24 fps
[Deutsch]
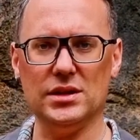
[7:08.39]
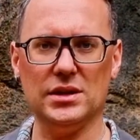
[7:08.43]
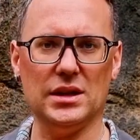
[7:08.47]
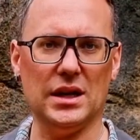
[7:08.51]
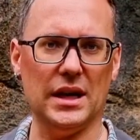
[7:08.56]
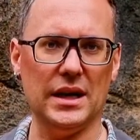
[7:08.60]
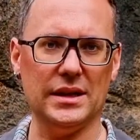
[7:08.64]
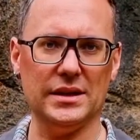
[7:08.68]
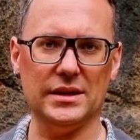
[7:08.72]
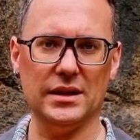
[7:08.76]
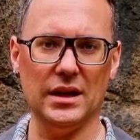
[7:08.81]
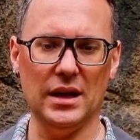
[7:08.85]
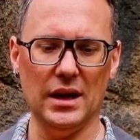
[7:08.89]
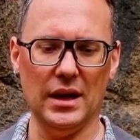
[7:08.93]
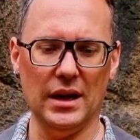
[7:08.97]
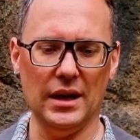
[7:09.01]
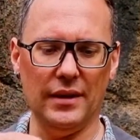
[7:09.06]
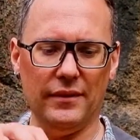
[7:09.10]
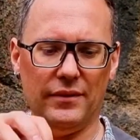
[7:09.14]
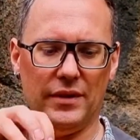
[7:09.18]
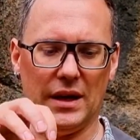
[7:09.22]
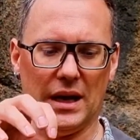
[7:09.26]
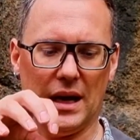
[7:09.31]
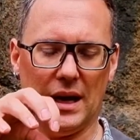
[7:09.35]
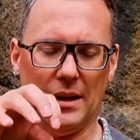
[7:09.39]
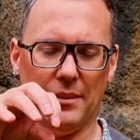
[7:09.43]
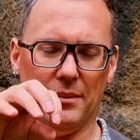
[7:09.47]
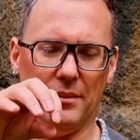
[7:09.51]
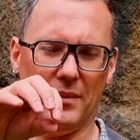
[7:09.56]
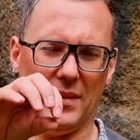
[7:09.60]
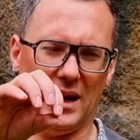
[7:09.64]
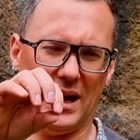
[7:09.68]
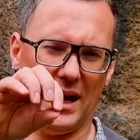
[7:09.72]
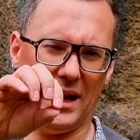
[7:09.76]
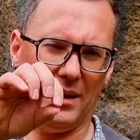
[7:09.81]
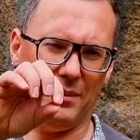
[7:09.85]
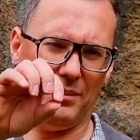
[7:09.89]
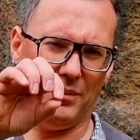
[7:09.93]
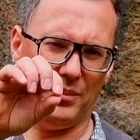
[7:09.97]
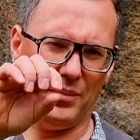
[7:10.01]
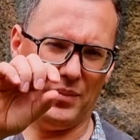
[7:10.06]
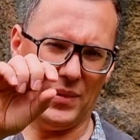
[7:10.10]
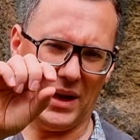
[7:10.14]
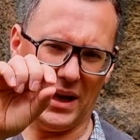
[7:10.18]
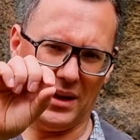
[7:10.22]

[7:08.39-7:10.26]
Das heißt, wir haben ein,